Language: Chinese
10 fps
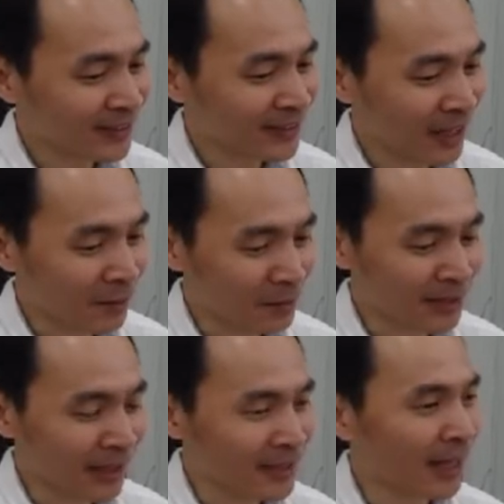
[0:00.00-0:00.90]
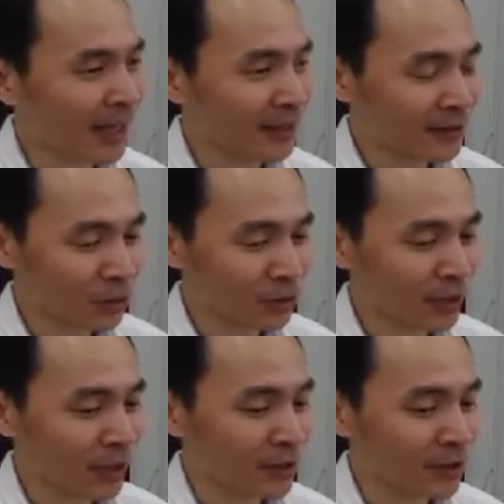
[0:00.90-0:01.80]
那我们等一下就是
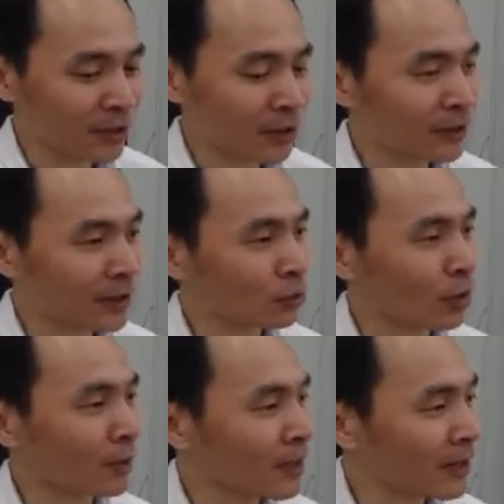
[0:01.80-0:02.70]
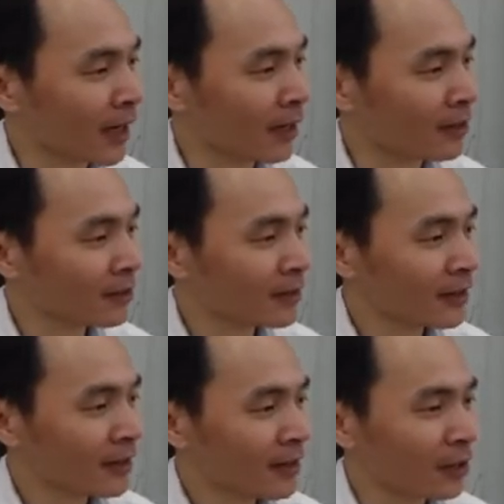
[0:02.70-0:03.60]
可以，你用那个双面胶，
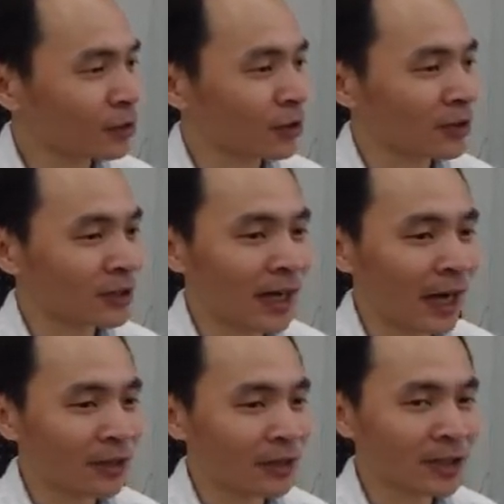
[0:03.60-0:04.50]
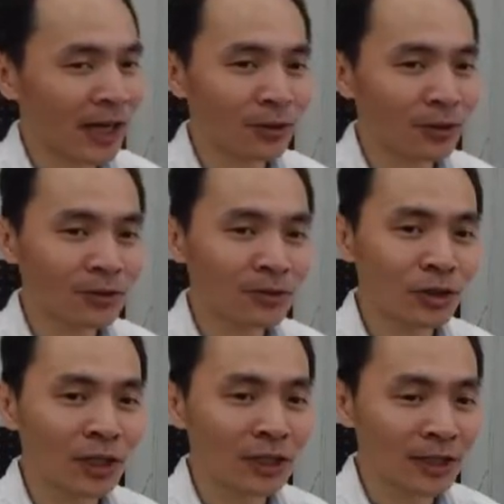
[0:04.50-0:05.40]
好，如果你已经好了，下午就
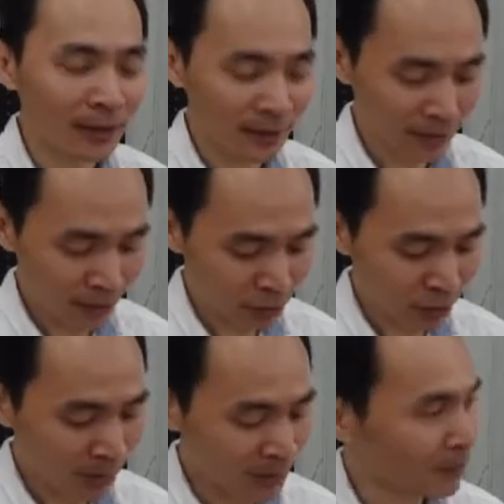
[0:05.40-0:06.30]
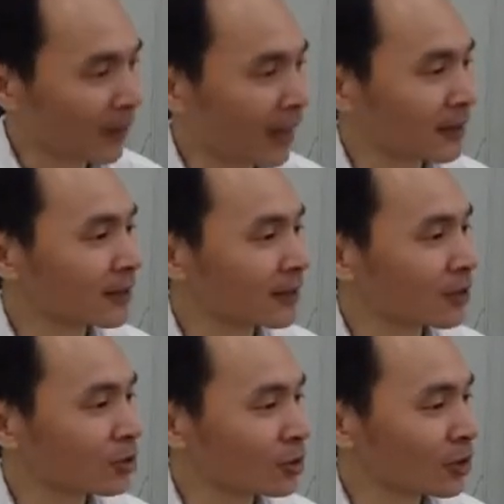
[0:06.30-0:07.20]
可以让用双面胶把它粘上
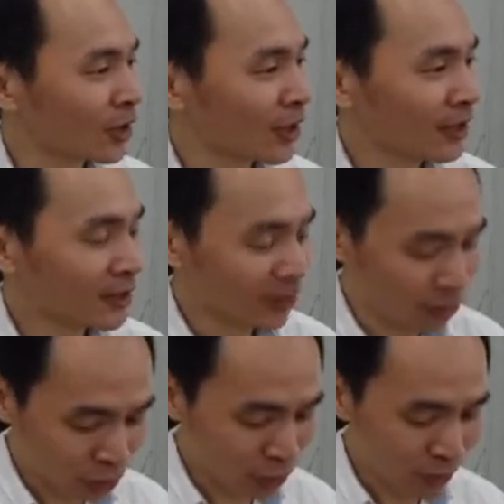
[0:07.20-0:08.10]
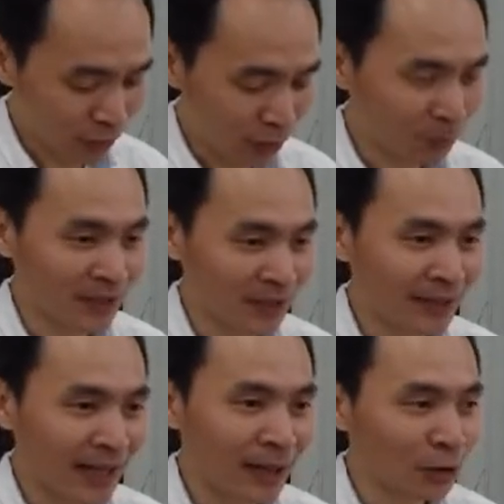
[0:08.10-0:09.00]
去，你就有比较
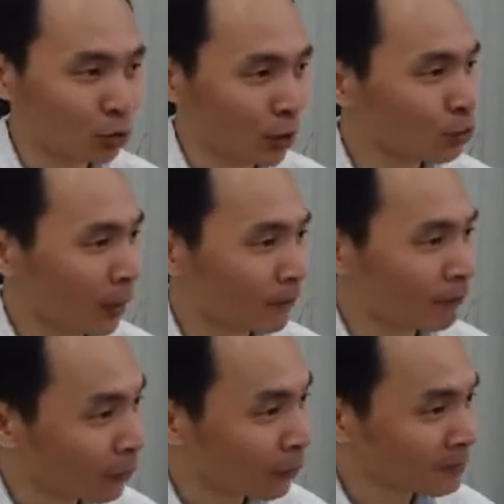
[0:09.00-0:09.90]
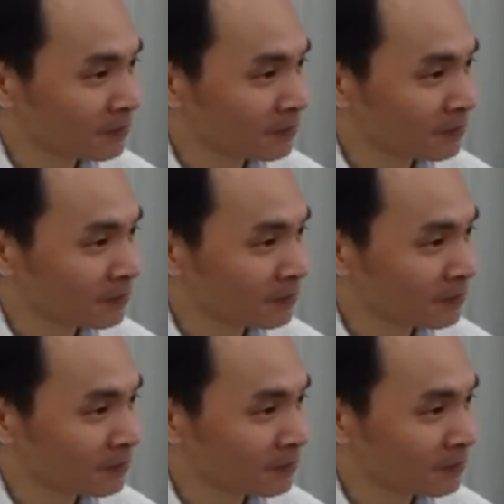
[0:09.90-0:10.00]
大的旋转范围。